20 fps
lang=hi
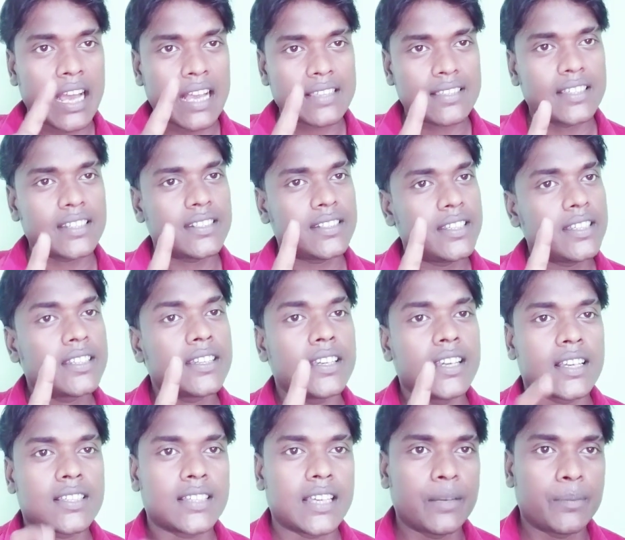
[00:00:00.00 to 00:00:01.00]
आज से ठीक
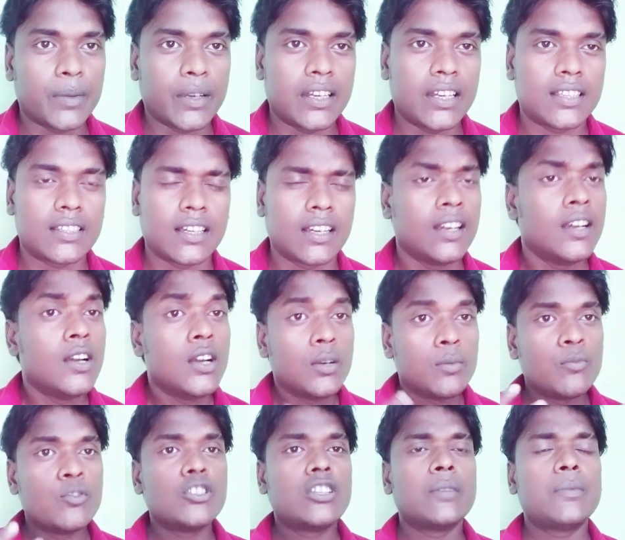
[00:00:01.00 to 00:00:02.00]
एक साल पहले था
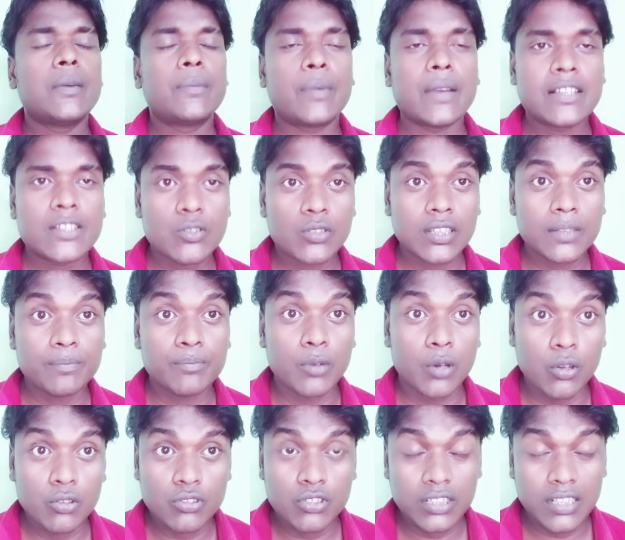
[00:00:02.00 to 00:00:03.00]
मुझे भी पैसों की
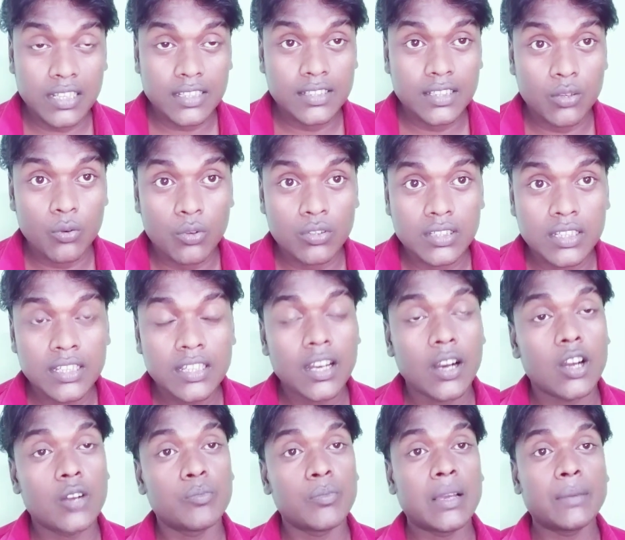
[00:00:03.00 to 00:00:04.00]
बहुत ज़्यादा ज़रूरत थी
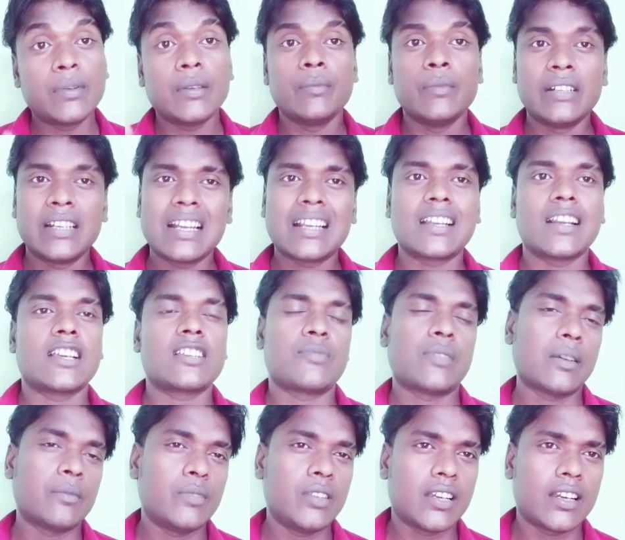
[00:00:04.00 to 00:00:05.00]
और मैं भी मिडिल
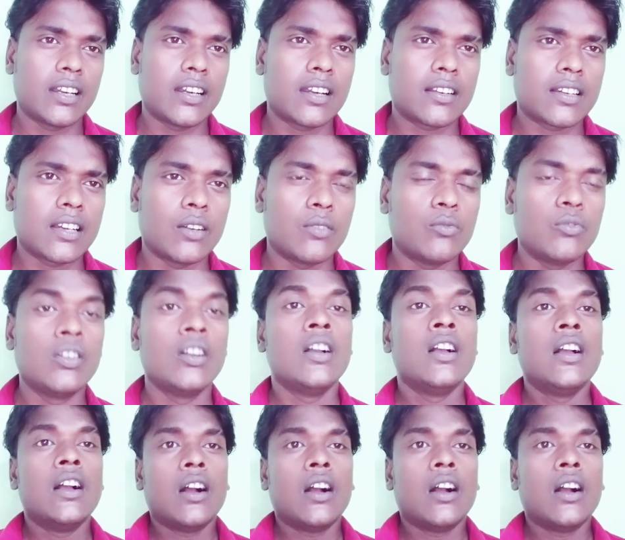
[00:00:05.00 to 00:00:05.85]
क्लास फैमिली का लड़का हूँ